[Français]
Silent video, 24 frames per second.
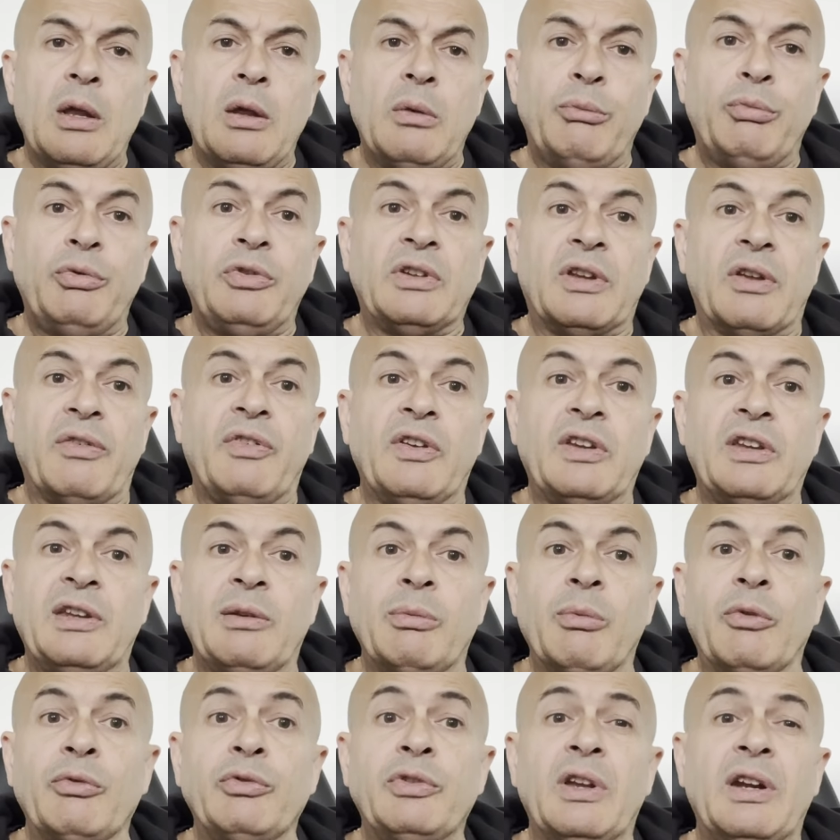
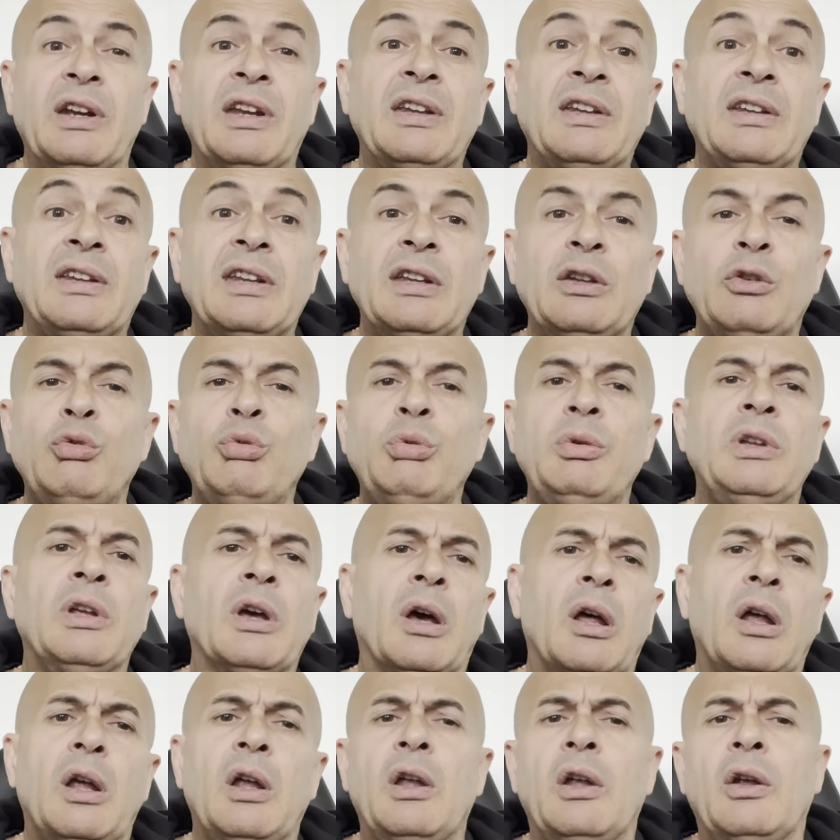puisqu'effectivement, vous allez
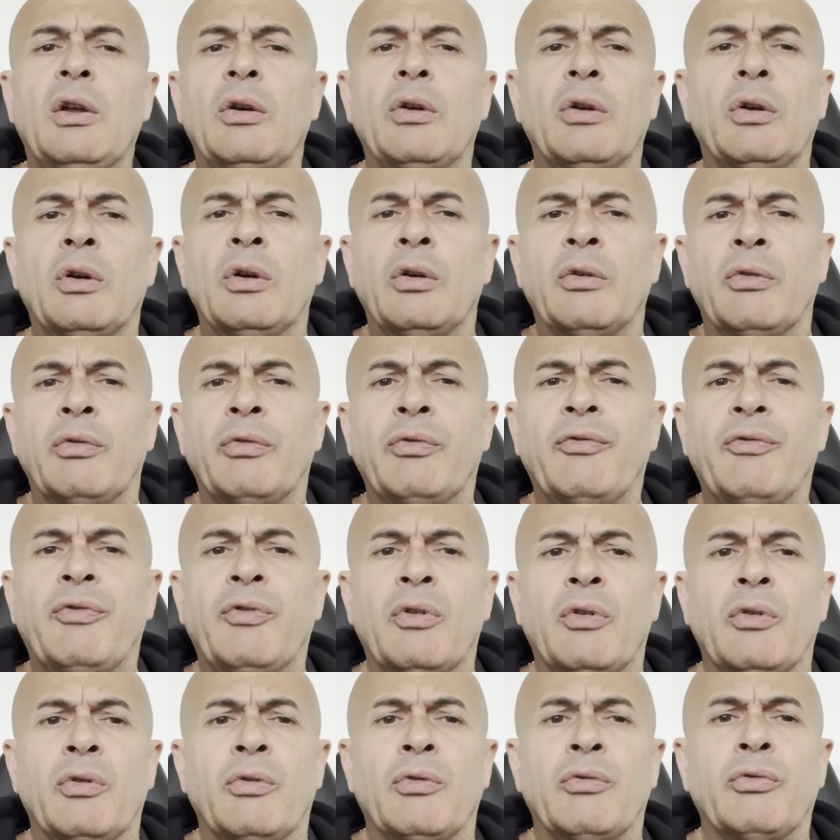déduire euh,
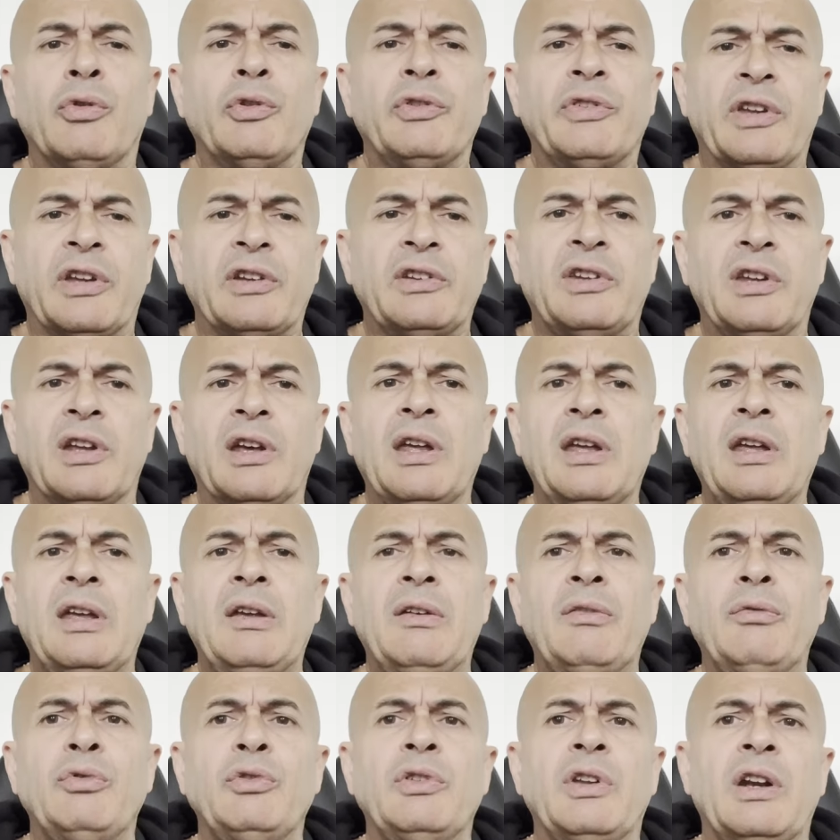vos,
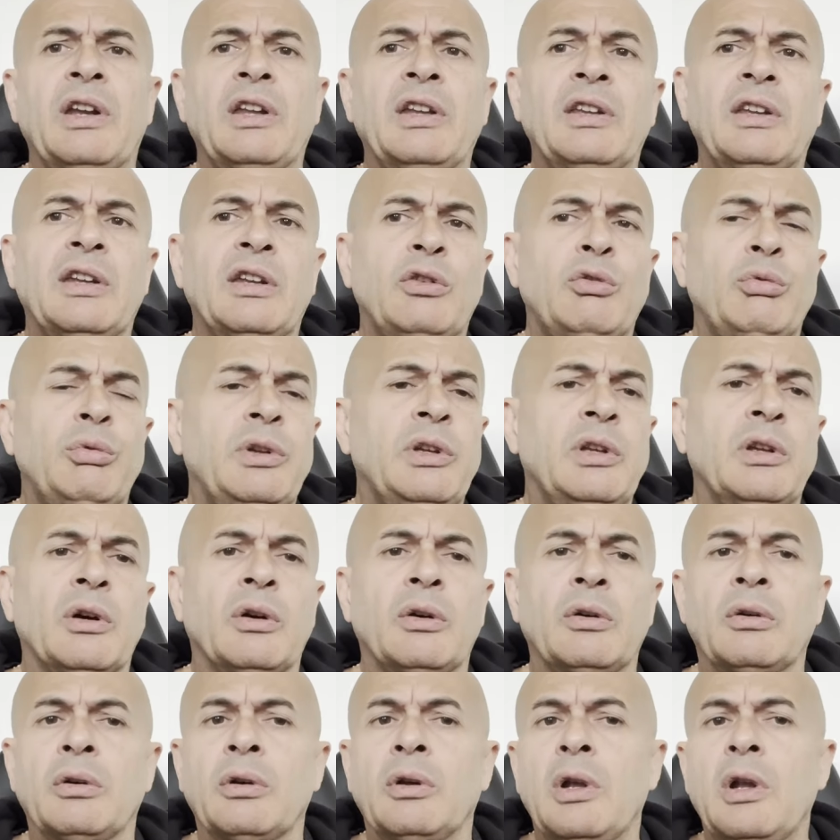intérêts, vous allez
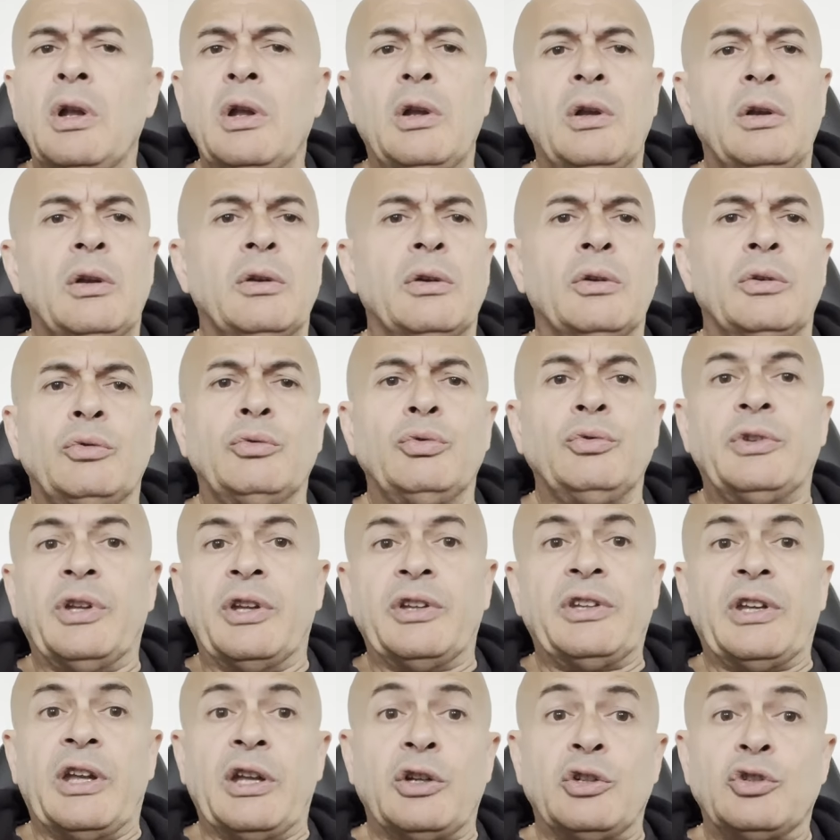déduire euh, euh, tout
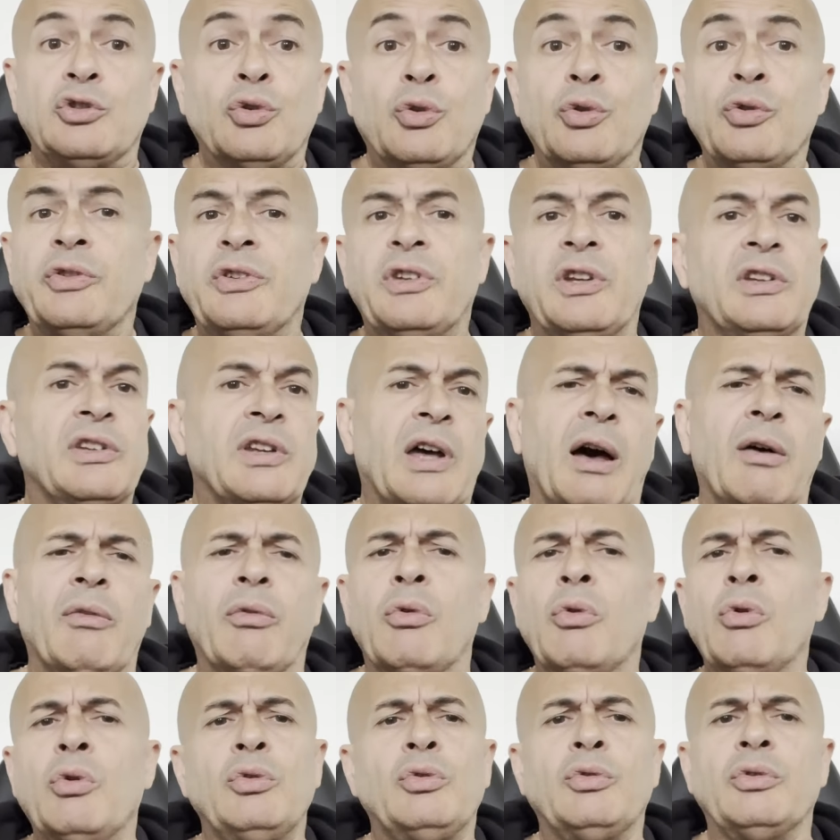un tas de choses, des
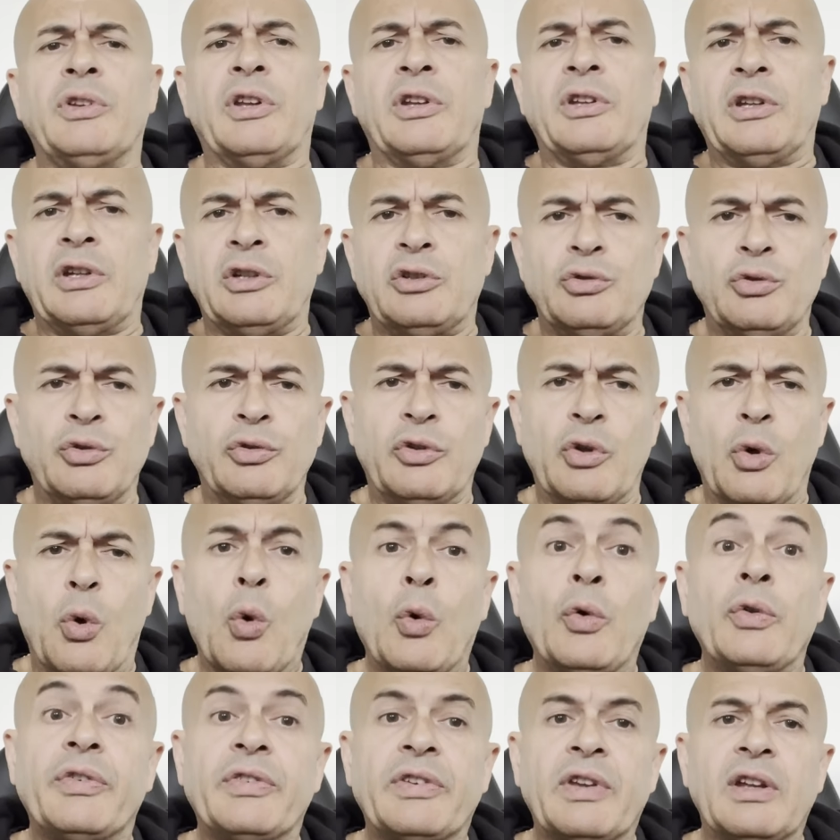travaux, tout un tas de choses
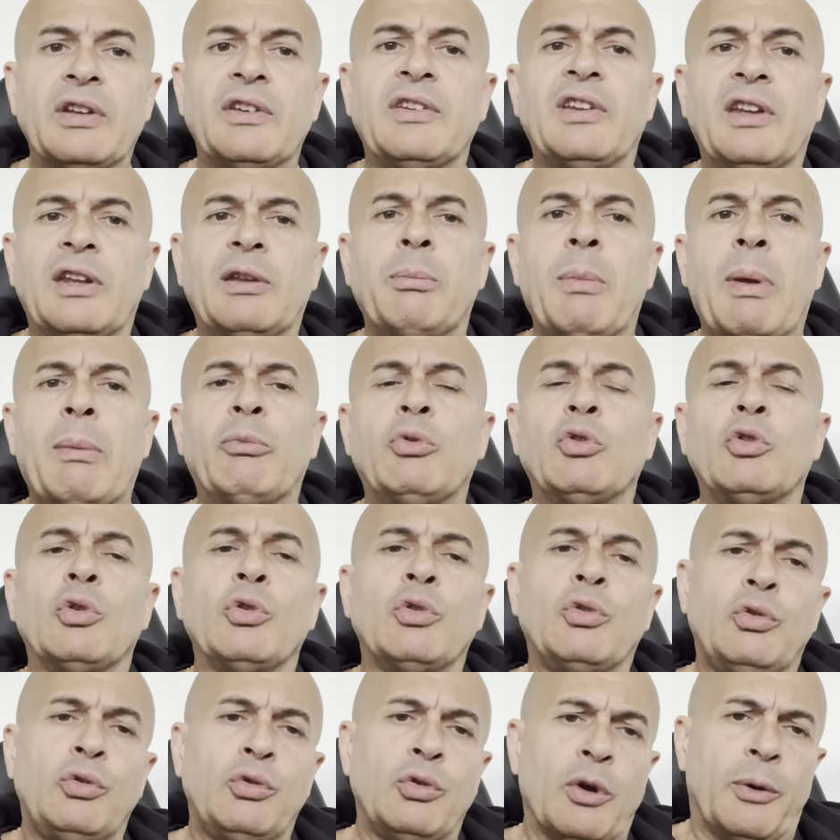au sein de cette même
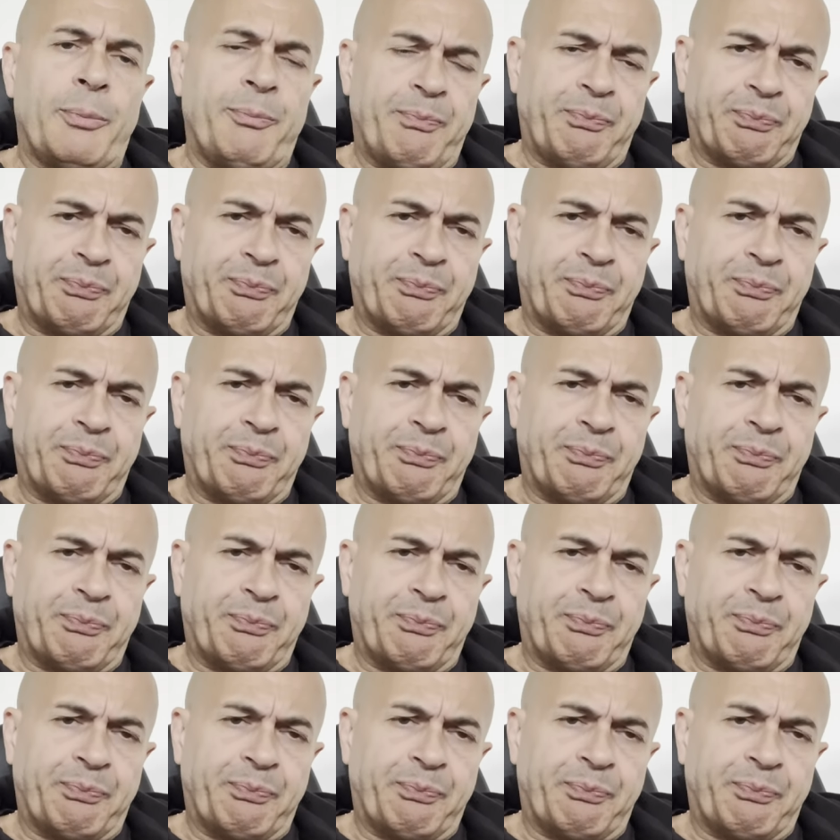structure.